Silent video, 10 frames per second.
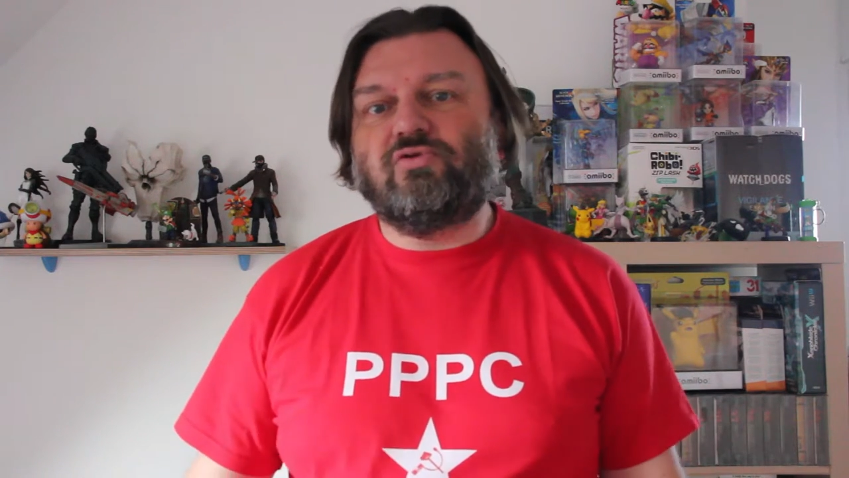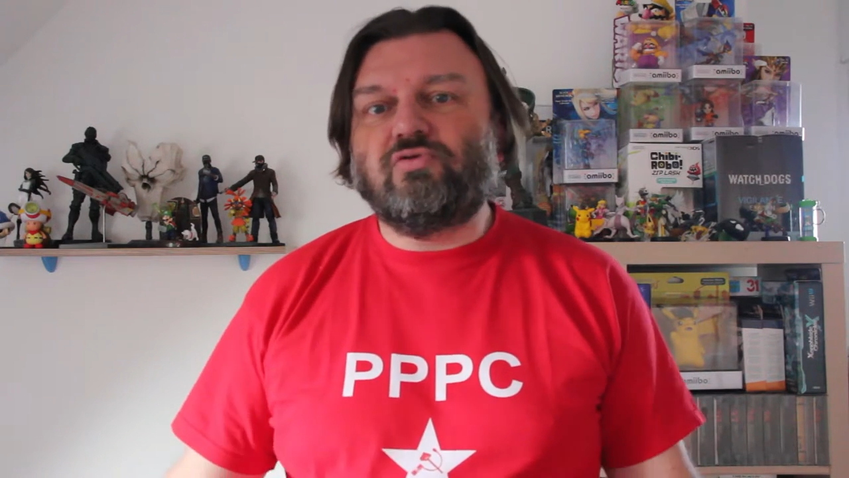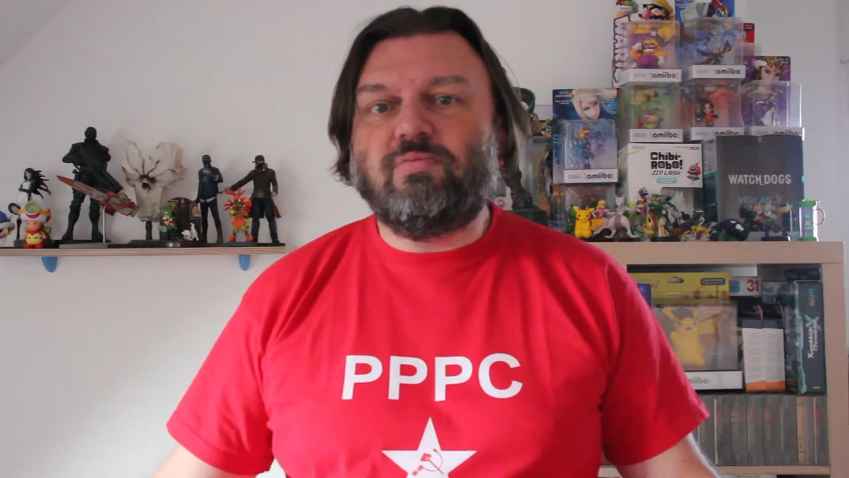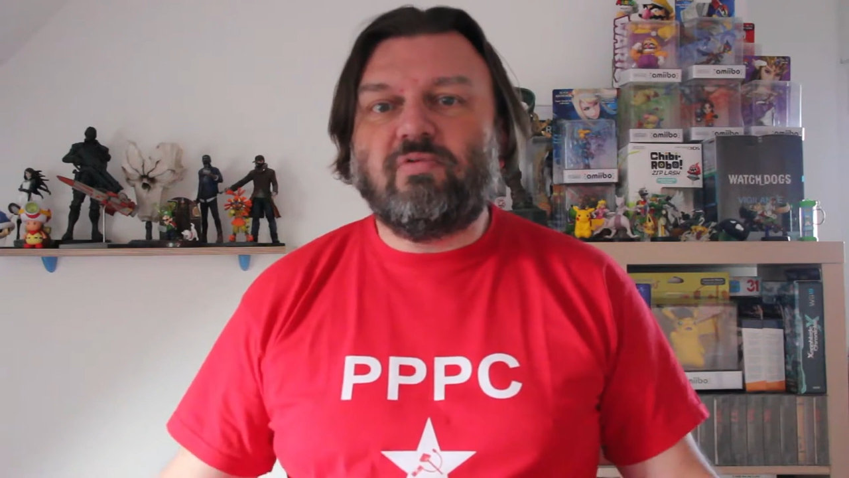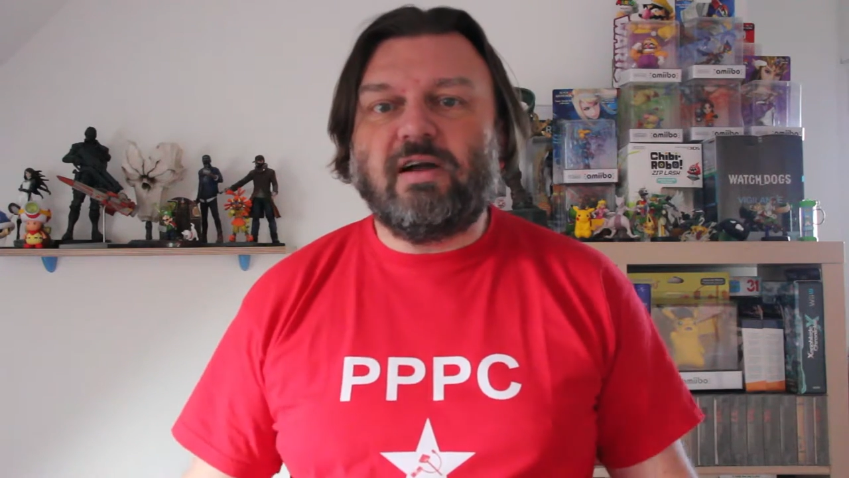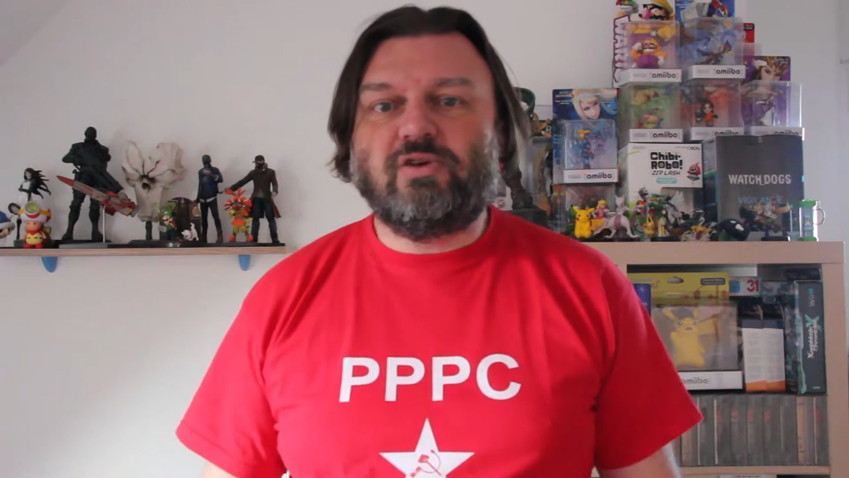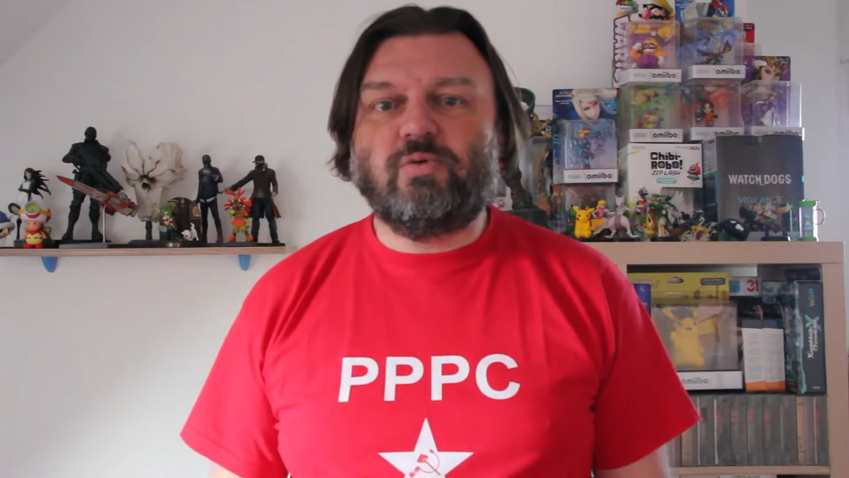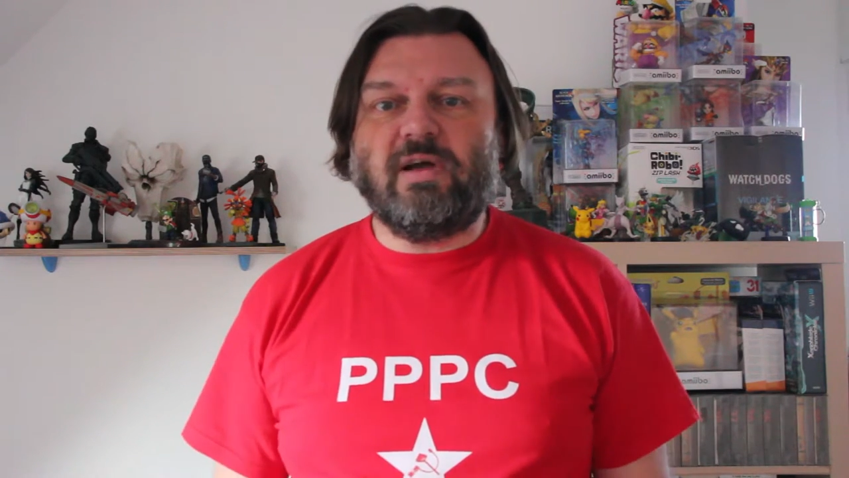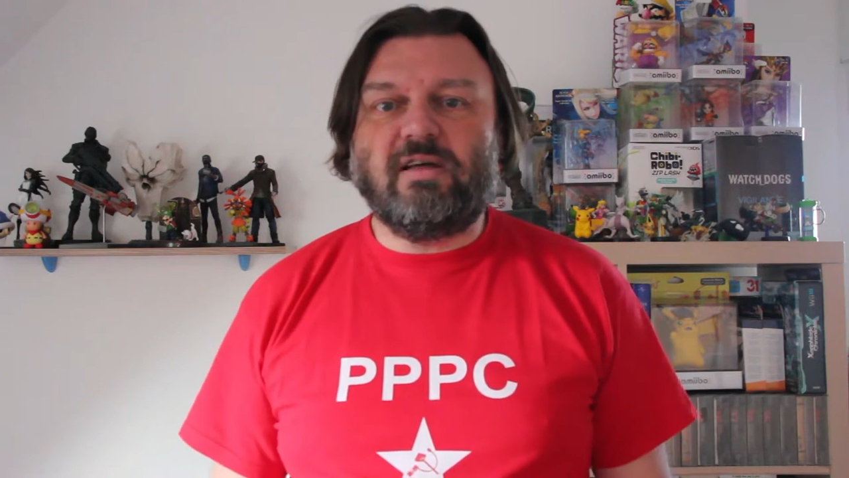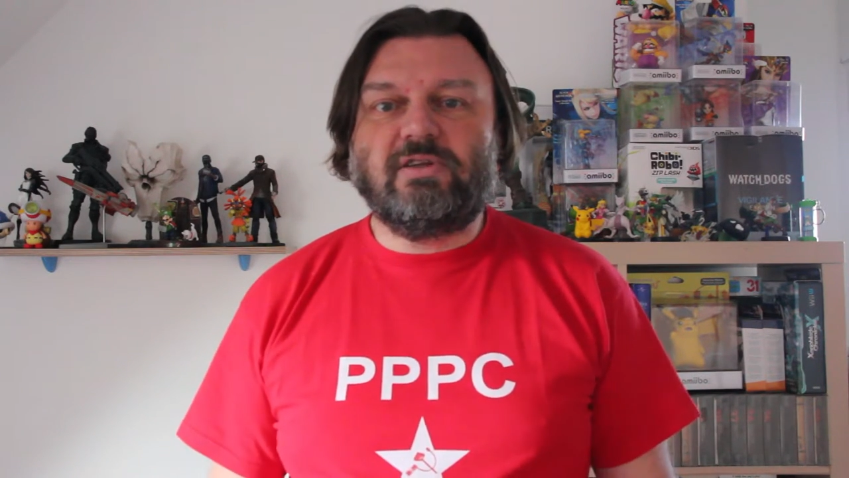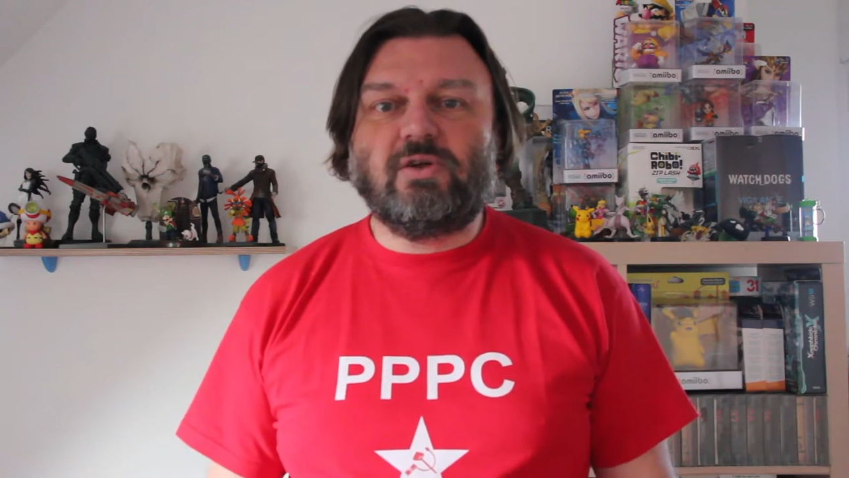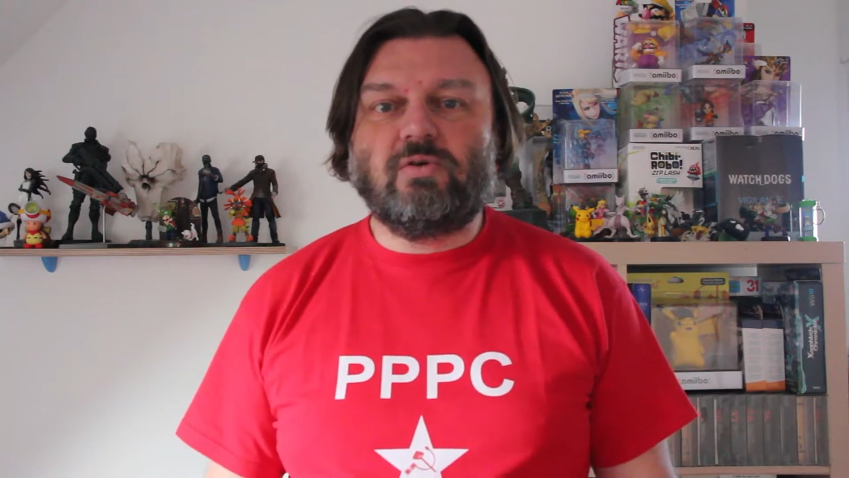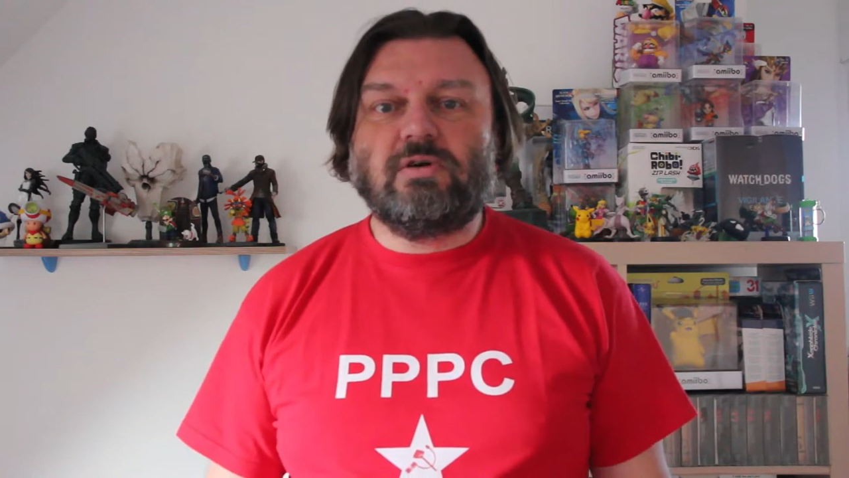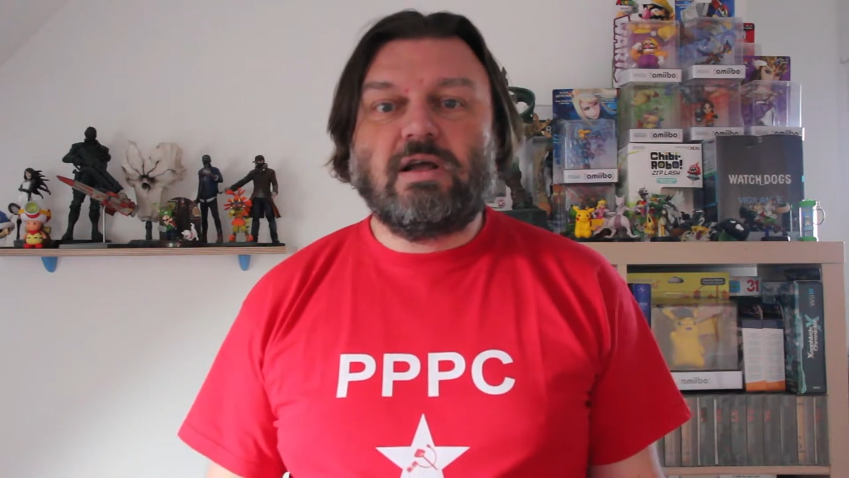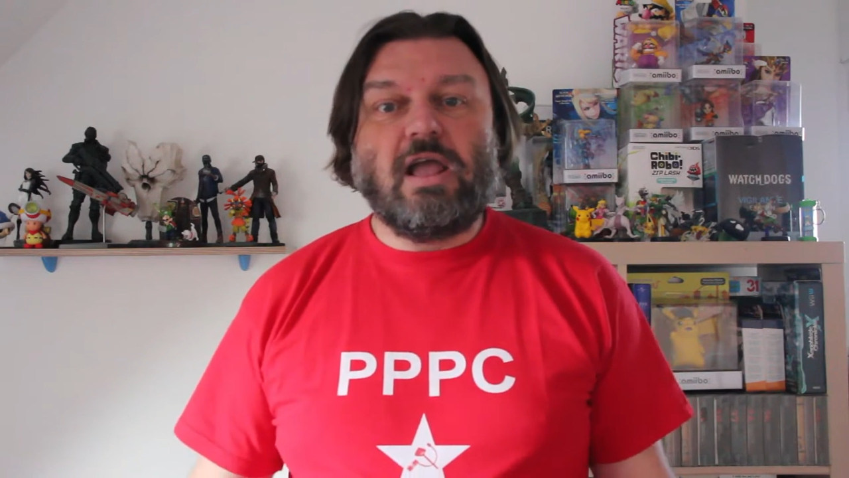toujours pouvoir récupérer la
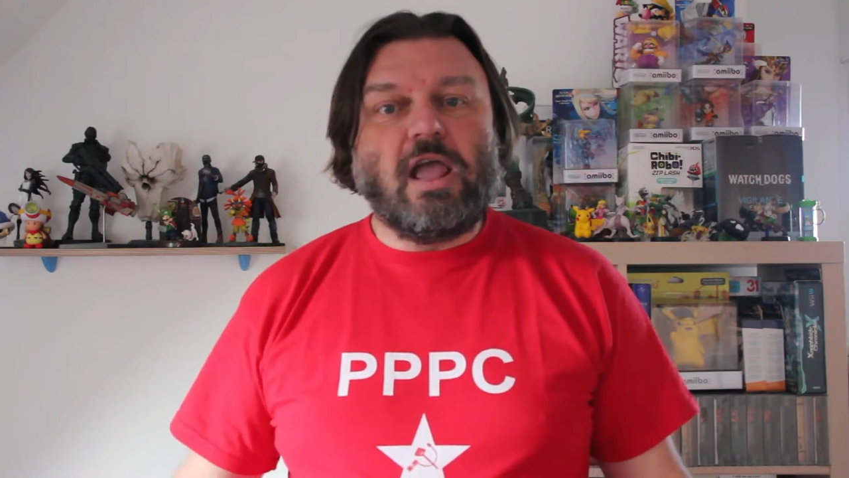vidéo.